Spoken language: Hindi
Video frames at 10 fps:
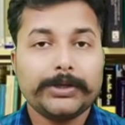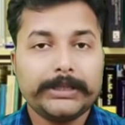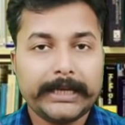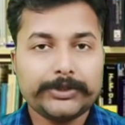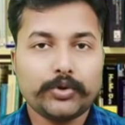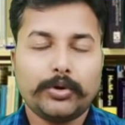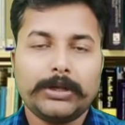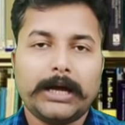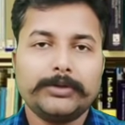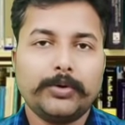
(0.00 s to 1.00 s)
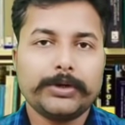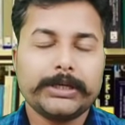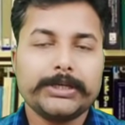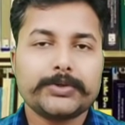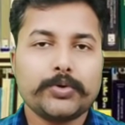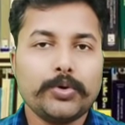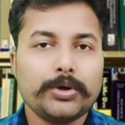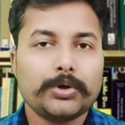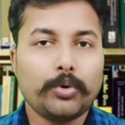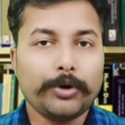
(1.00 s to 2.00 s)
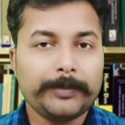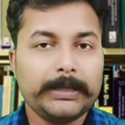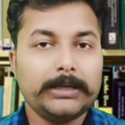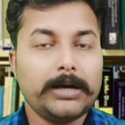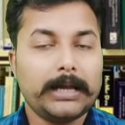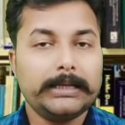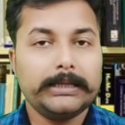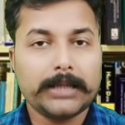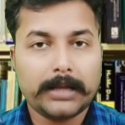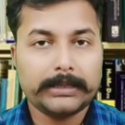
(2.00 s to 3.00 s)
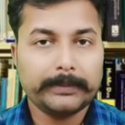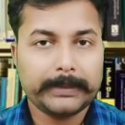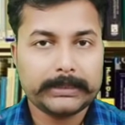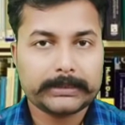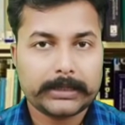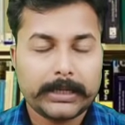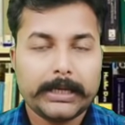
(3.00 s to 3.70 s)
ये जो औलाद होगी इसको कोई भी गाली ना दे प्लीज़